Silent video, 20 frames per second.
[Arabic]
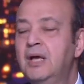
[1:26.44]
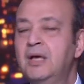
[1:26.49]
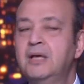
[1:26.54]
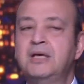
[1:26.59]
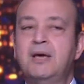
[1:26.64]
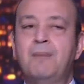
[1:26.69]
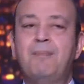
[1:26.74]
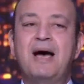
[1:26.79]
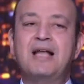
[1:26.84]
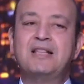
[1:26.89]

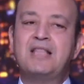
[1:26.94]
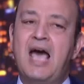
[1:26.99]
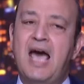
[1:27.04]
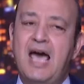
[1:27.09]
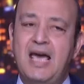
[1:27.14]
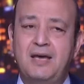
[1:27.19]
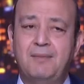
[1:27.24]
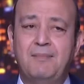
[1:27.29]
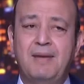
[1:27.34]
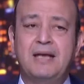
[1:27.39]
يبقى
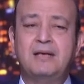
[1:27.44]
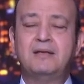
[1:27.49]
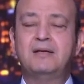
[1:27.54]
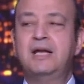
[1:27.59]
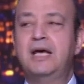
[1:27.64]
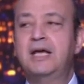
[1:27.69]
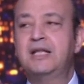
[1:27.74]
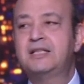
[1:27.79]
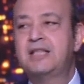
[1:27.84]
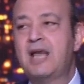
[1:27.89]
دائما
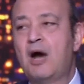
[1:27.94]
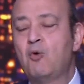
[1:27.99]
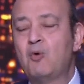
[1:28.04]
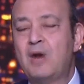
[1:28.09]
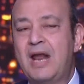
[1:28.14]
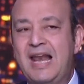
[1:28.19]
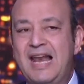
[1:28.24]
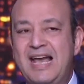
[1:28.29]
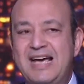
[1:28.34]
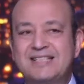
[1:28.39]

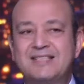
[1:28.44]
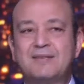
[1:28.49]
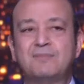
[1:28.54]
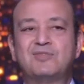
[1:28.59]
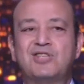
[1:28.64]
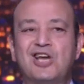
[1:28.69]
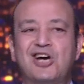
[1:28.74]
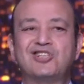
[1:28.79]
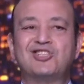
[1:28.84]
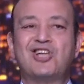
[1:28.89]
الدولة لازم
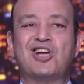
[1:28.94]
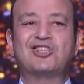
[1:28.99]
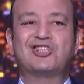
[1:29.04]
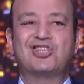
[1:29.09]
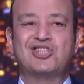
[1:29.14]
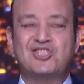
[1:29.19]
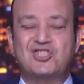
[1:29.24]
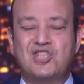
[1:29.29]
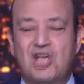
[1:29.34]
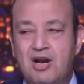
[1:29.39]
تقدر
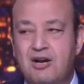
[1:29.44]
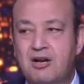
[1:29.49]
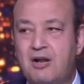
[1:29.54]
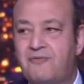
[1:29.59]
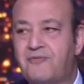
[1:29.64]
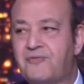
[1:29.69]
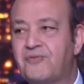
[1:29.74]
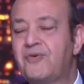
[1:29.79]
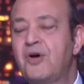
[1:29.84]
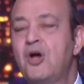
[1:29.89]

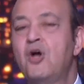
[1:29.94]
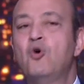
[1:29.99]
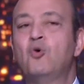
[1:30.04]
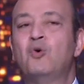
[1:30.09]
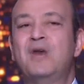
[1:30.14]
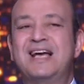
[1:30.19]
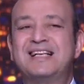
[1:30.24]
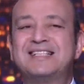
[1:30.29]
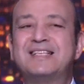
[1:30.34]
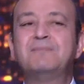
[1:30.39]
تتصرف
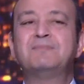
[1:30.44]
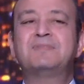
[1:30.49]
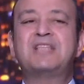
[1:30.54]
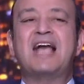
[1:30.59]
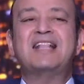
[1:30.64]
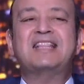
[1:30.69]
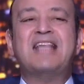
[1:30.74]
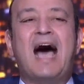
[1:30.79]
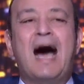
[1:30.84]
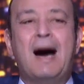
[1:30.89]
ولازم
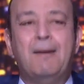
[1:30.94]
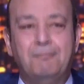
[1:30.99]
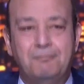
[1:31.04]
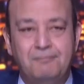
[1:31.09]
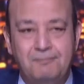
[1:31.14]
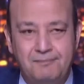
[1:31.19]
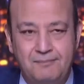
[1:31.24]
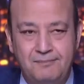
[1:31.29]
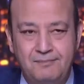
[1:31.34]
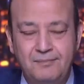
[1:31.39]

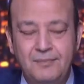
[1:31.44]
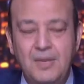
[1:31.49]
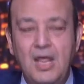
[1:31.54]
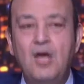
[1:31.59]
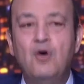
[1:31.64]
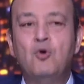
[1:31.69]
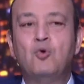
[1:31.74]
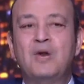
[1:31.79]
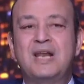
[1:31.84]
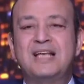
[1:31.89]
تدعم
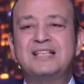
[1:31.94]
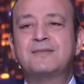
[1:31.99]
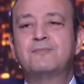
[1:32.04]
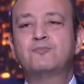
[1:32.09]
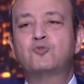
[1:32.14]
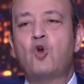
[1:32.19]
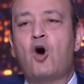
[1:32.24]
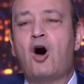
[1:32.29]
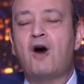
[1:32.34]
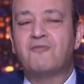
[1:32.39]
ولازم
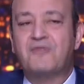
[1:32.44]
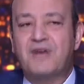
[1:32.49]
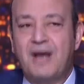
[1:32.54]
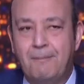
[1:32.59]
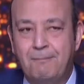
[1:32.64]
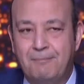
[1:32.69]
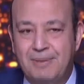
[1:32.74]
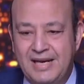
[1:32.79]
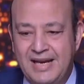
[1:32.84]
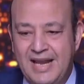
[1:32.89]
تقف
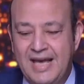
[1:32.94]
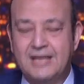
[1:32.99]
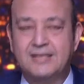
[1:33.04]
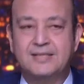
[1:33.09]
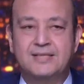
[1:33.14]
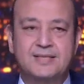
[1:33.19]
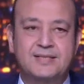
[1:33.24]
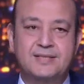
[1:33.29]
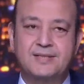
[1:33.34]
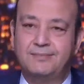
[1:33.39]
جنب
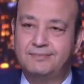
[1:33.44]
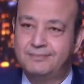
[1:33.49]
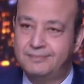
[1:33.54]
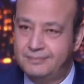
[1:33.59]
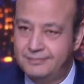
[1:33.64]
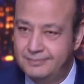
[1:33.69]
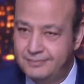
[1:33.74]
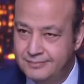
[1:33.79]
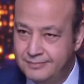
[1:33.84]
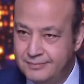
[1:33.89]
الناس
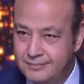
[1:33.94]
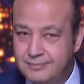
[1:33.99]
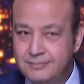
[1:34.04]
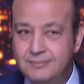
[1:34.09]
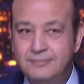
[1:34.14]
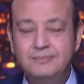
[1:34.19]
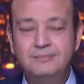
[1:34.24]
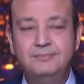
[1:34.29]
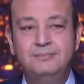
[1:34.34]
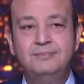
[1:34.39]

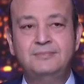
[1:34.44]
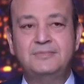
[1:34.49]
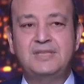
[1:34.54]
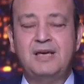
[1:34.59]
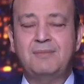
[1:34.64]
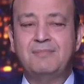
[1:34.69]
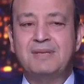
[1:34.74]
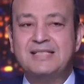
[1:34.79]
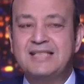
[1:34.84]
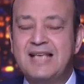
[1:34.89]

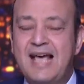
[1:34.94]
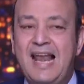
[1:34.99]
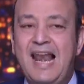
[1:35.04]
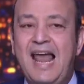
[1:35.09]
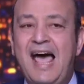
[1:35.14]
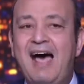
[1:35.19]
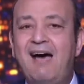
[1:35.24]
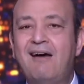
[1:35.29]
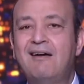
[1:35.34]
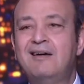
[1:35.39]
دي
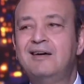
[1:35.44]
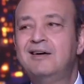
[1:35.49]
مسألة